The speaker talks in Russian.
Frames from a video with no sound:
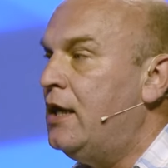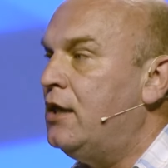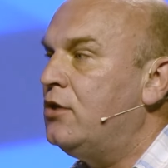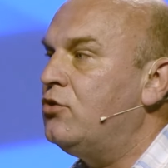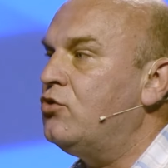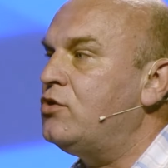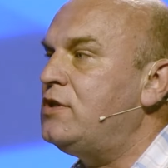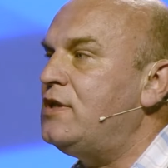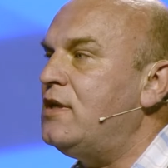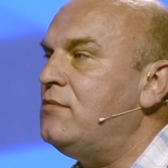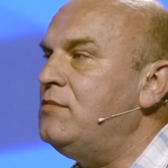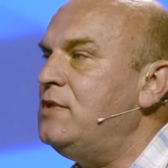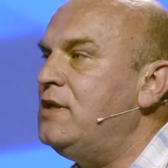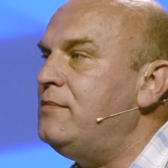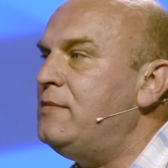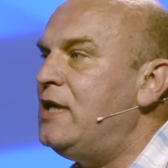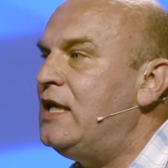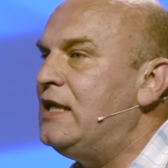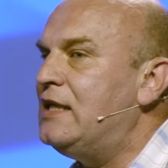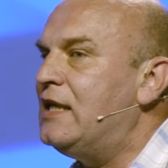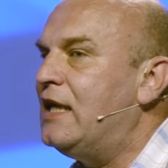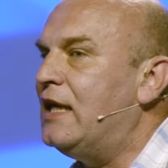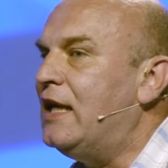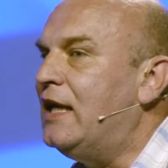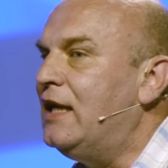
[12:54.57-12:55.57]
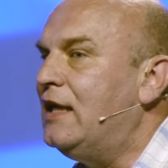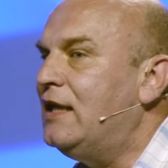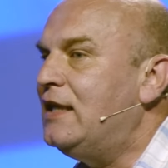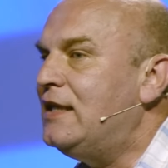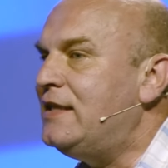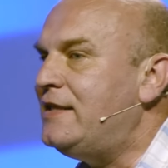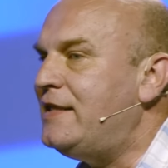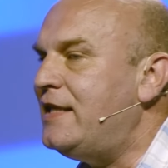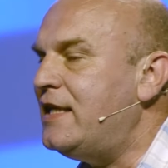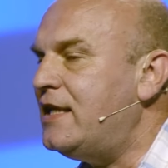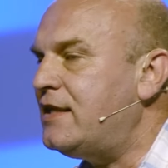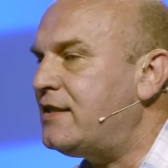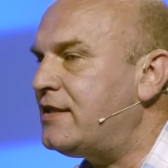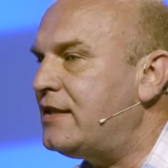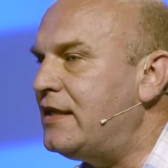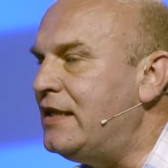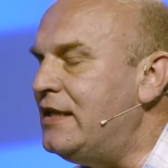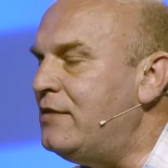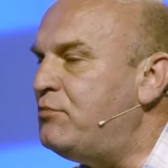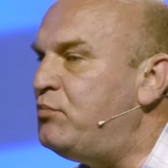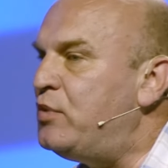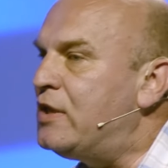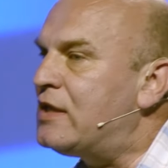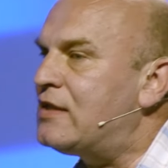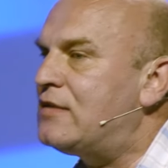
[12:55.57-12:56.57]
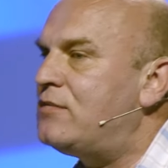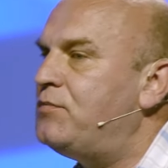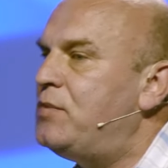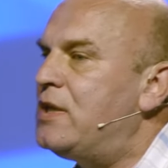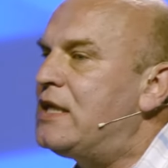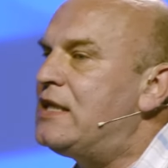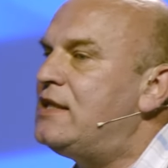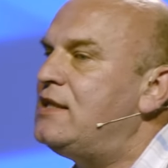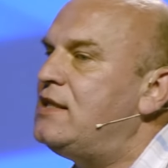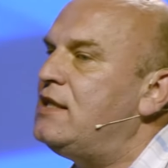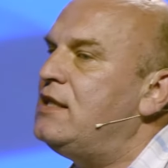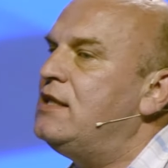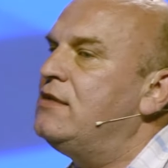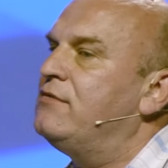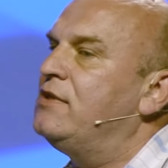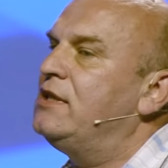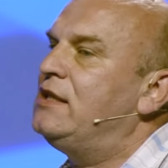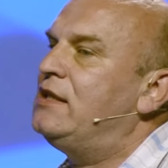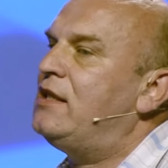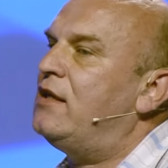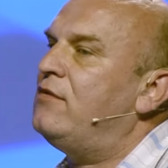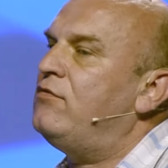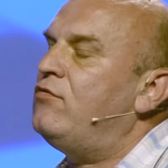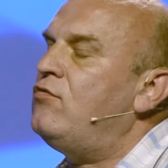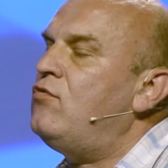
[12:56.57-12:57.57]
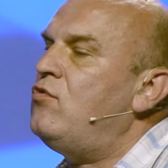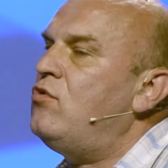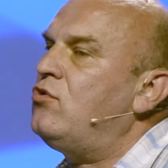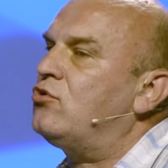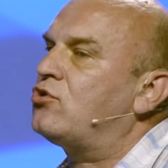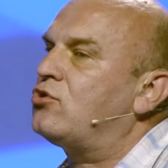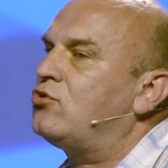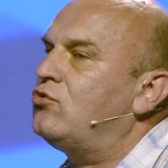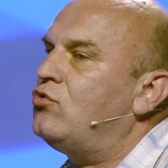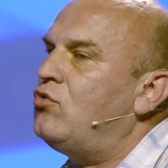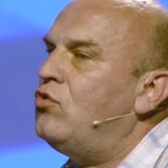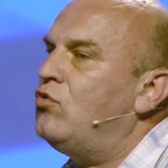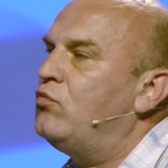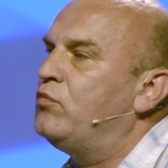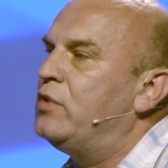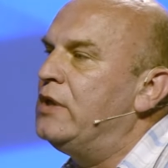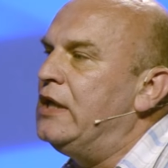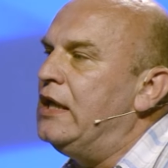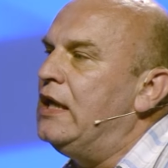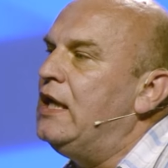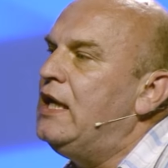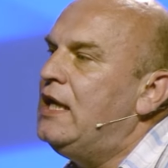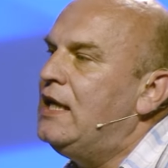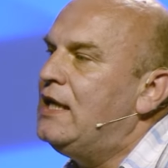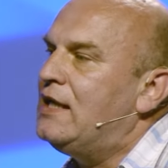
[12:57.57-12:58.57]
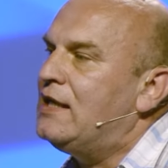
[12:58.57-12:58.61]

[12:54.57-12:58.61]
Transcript: но тем не менее, есть ли перспективы того, чтобы